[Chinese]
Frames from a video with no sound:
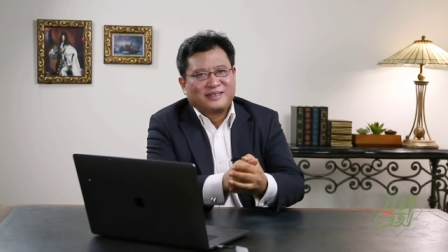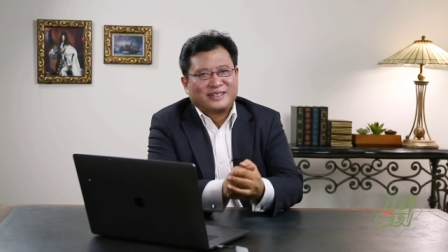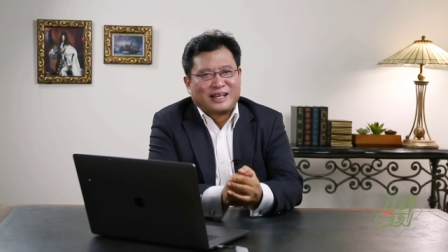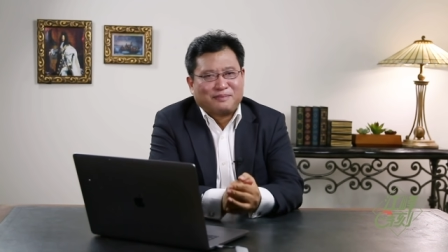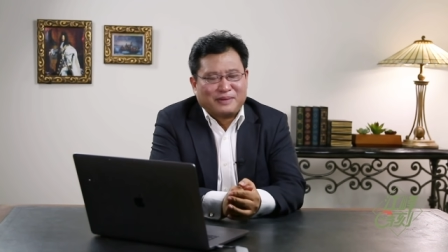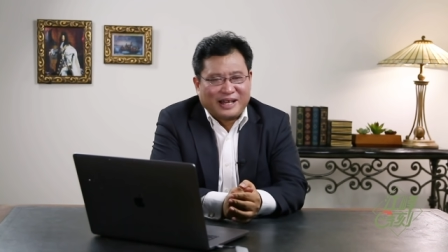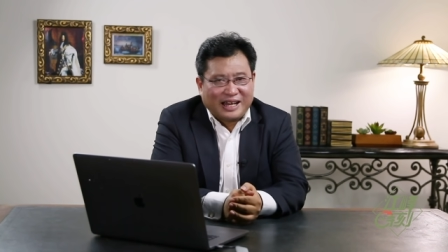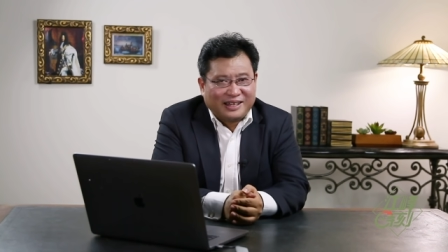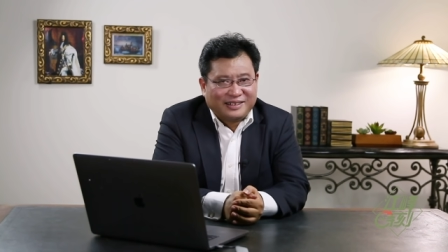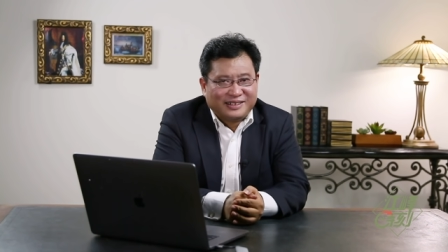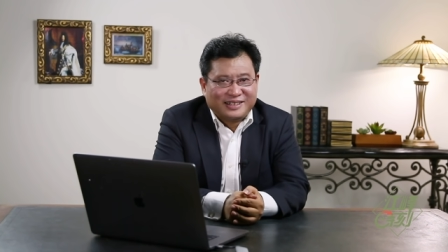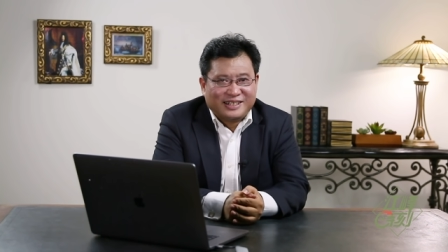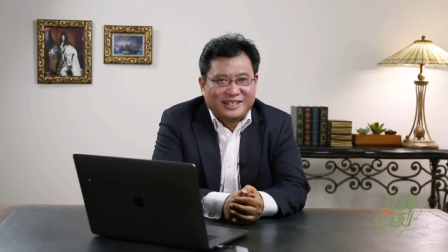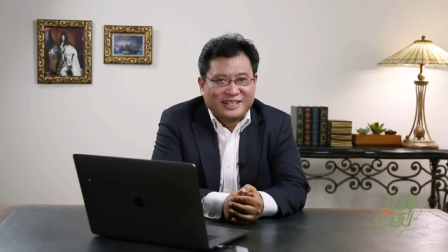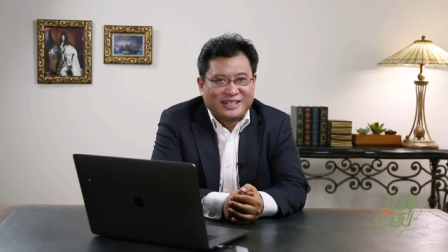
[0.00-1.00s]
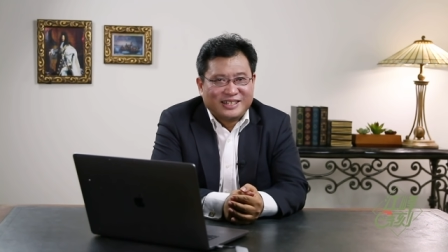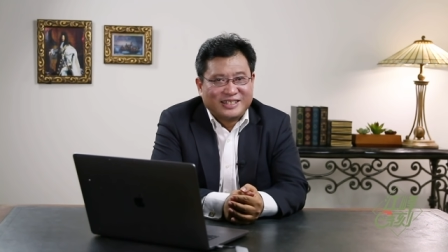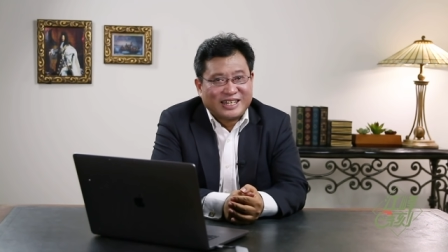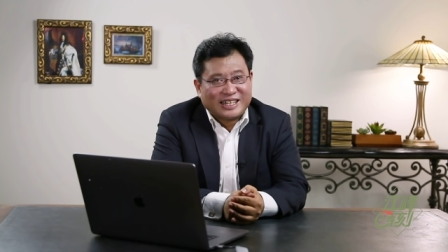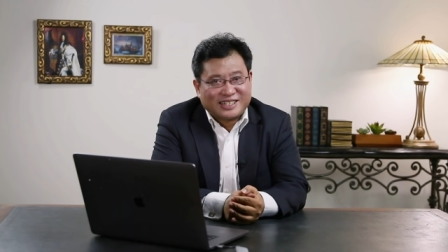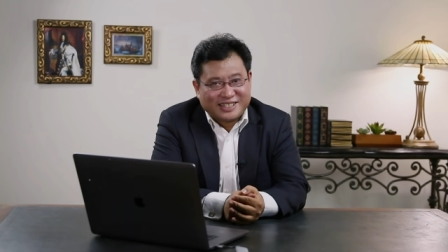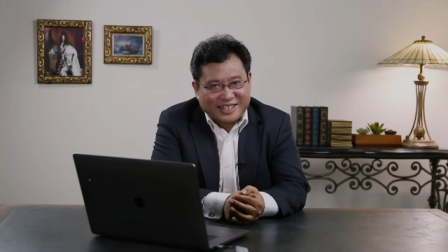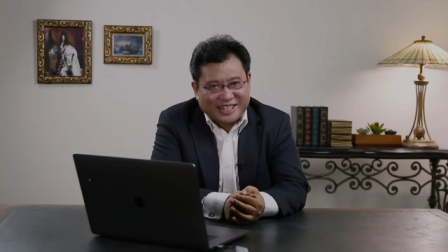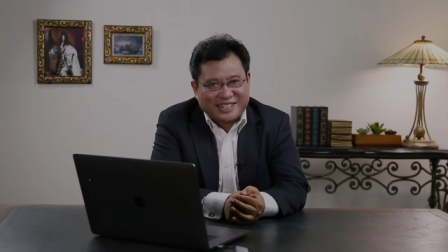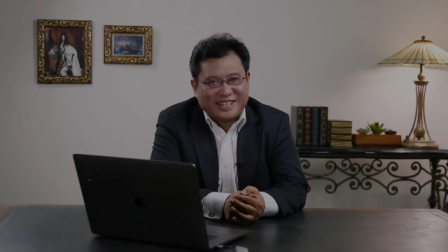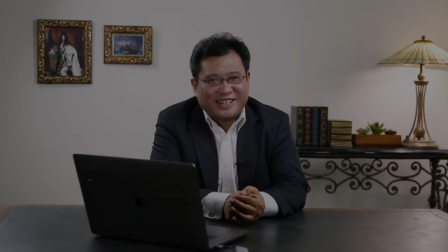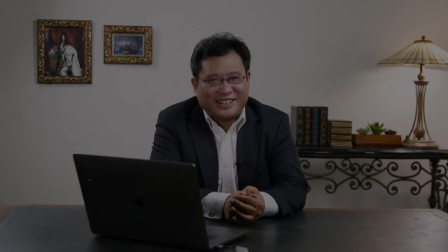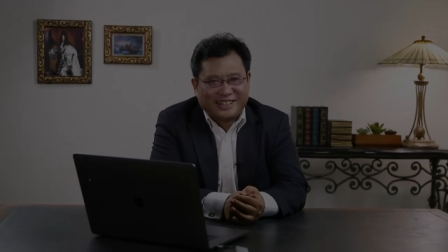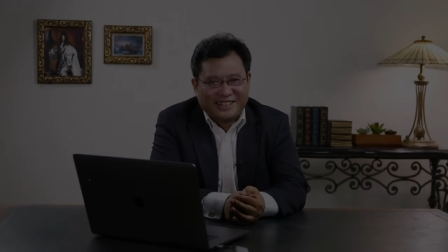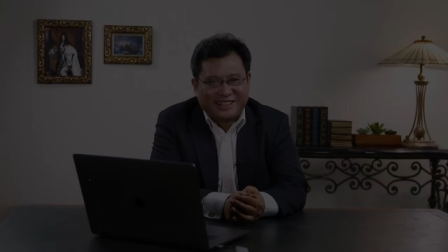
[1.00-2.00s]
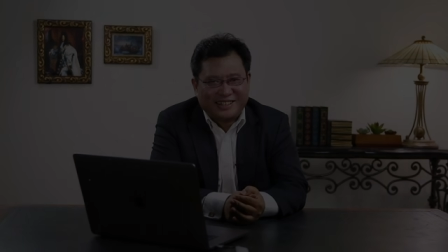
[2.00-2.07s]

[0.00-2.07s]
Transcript: 咱们啊，下次再见。